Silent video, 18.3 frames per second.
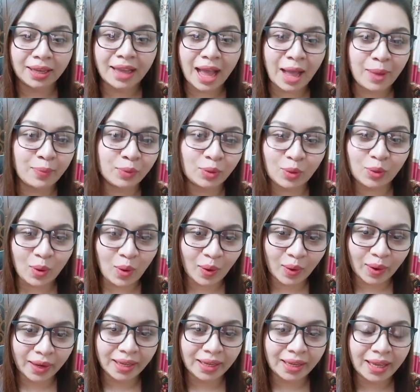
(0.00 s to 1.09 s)
ঘাম তো
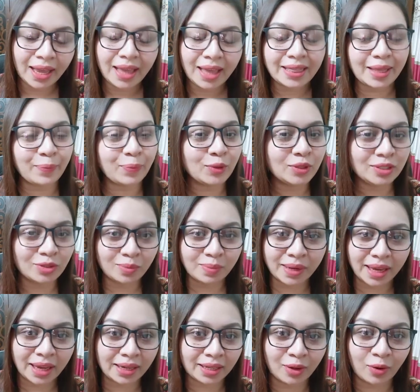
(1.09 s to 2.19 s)
হয় তারপরে যে তোমরা
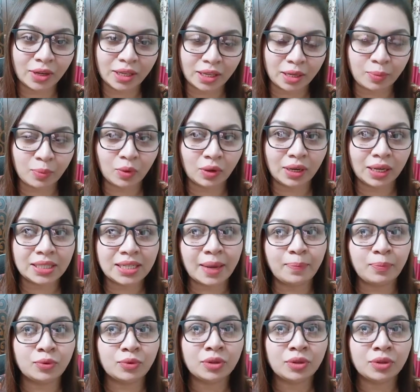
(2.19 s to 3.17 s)
কালকে অনেকেই বললা যে আপু